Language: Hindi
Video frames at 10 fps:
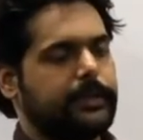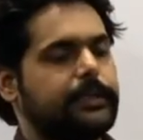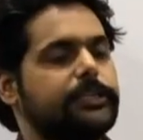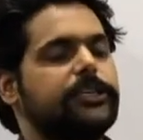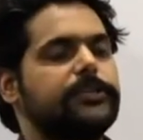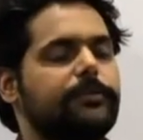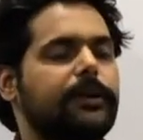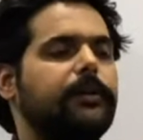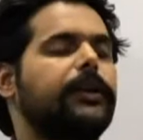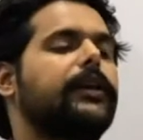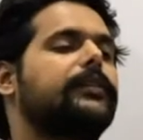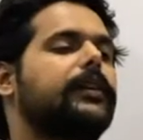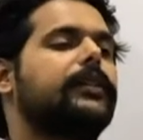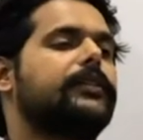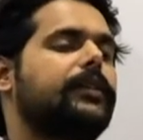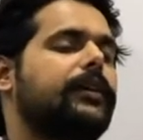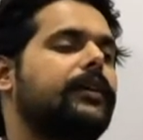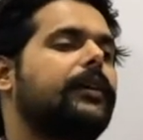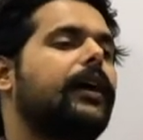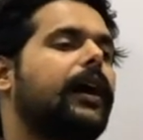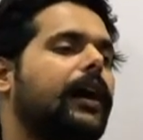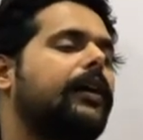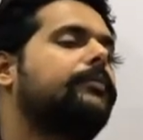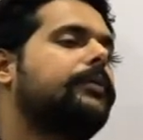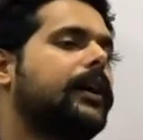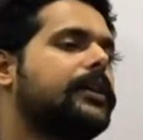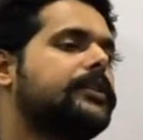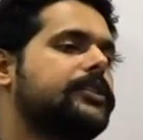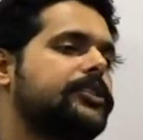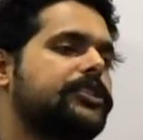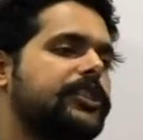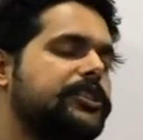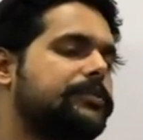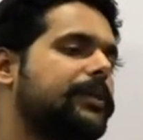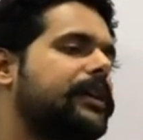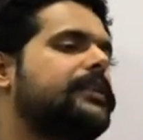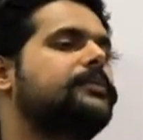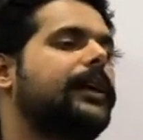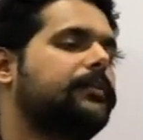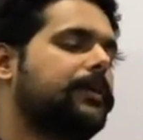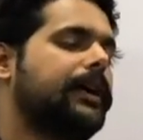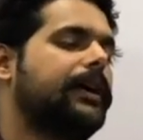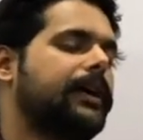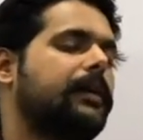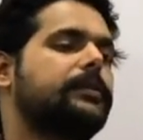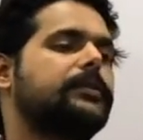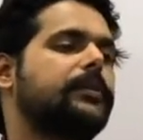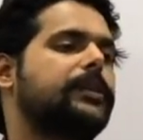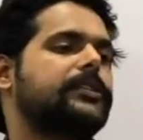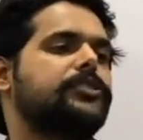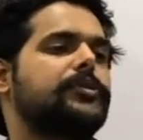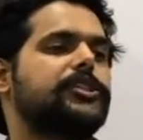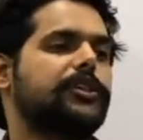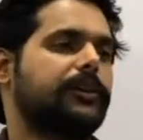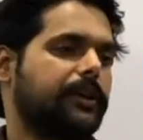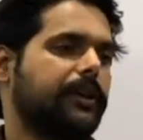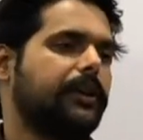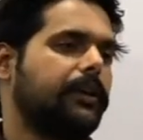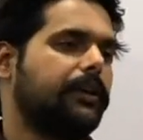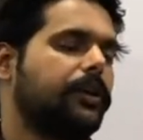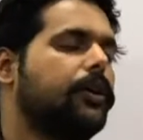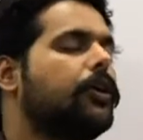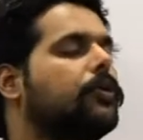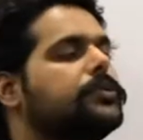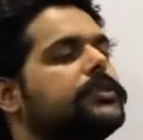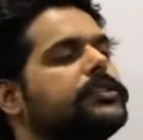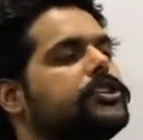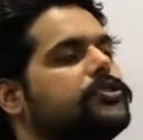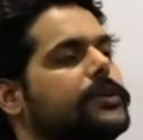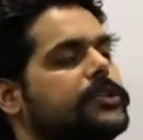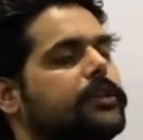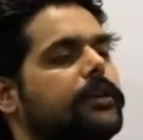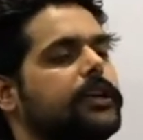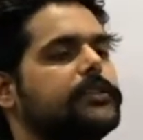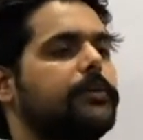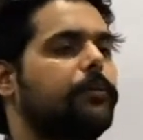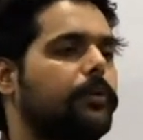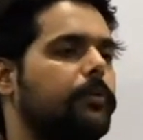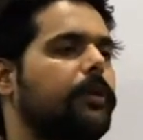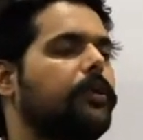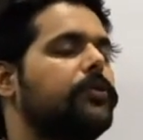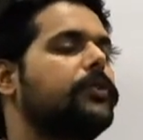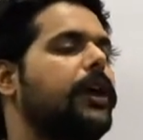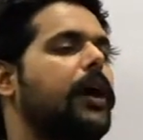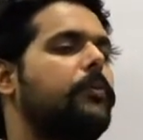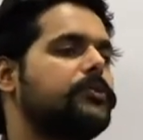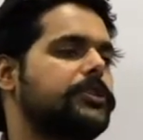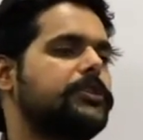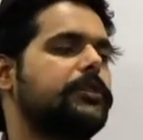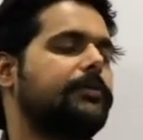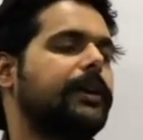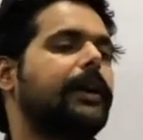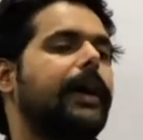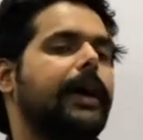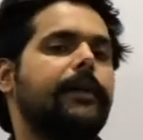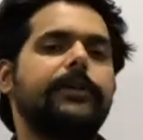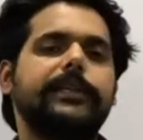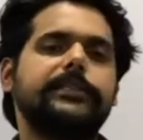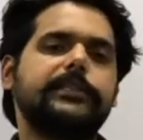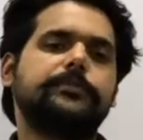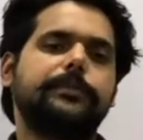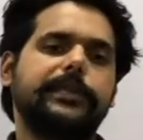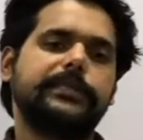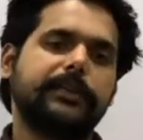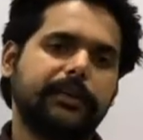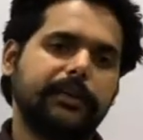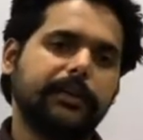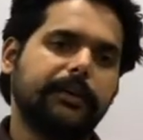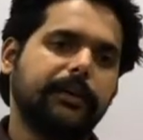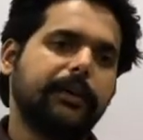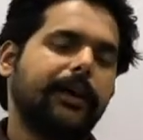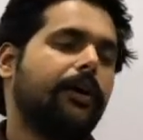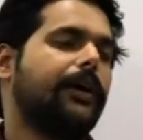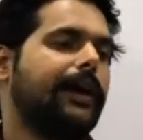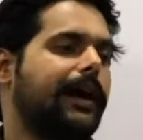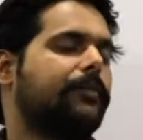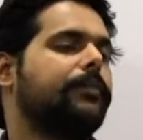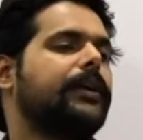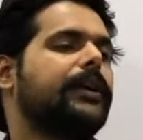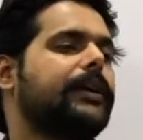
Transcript: जजमेंट एक तरह से आपका जजमेंट इस बात पर आया कि आपके सामने एक सिचुएशन रखी गई उस सिचुएशन के सपोर्ट में और उसके अपोजिशन में एविडेंसेस प्रेजेंट किए गए और आपने